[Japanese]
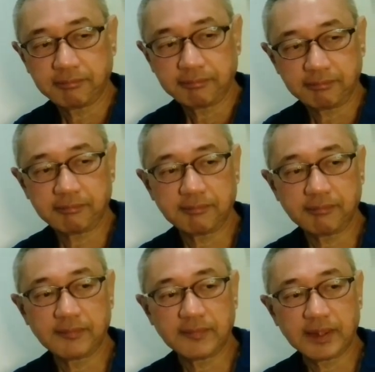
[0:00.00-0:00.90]
うん、
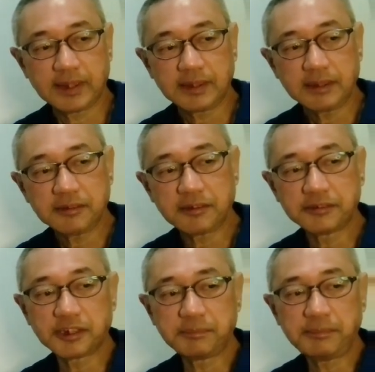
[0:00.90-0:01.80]

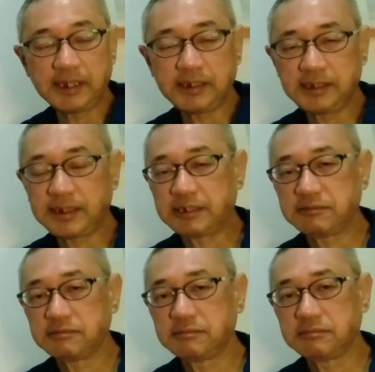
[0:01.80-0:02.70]
どんどん便利にな
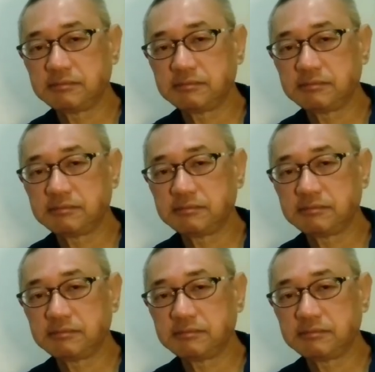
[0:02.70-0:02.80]
る。